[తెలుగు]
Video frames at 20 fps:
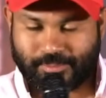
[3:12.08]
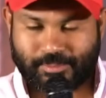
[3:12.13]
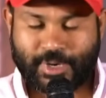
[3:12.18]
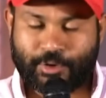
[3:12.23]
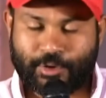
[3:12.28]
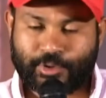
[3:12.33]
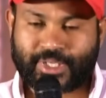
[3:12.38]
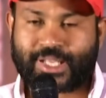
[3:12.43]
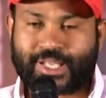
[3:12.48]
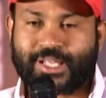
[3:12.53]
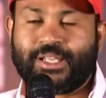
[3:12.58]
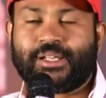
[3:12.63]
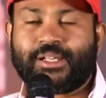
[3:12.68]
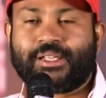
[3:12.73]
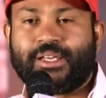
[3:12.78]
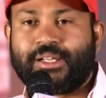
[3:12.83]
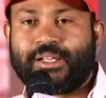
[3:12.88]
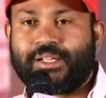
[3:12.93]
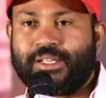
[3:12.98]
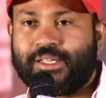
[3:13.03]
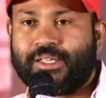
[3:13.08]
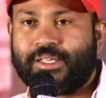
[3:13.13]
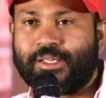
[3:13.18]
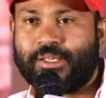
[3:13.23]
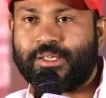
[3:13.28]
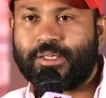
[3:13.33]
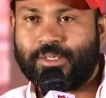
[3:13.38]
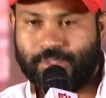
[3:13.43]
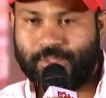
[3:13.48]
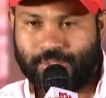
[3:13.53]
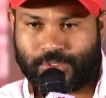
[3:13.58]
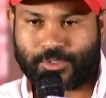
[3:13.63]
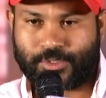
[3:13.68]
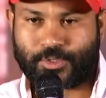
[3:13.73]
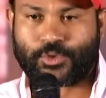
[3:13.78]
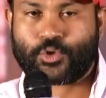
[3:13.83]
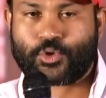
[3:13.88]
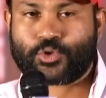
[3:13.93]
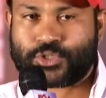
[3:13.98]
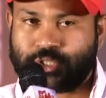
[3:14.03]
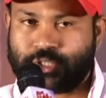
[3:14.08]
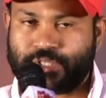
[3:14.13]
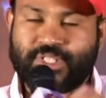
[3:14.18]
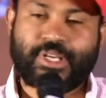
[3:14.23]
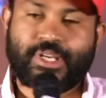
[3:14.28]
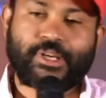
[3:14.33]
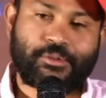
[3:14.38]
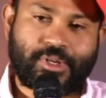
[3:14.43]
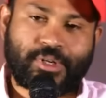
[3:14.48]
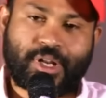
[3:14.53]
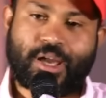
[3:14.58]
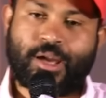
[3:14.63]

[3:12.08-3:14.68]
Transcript: పవన్ కళ్యాణ్ గారిని రోడ్ షో చేయకుండా